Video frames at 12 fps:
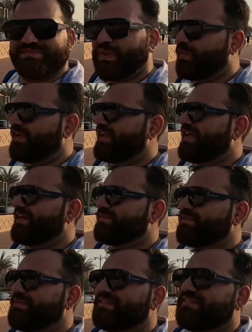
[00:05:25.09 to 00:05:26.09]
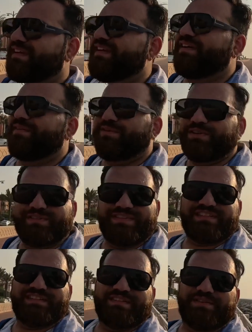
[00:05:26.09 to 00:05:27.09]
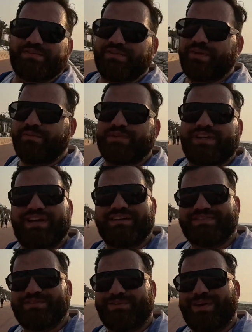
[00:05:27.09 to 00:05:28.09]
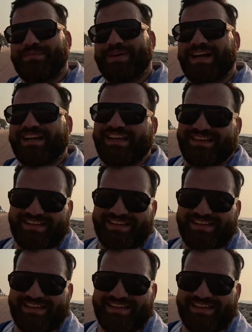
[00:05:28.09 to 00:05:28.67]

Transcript: हो गया यार अब तो बस फोटो सेशन और थोड़ा बहुत हाँ जो हम आगे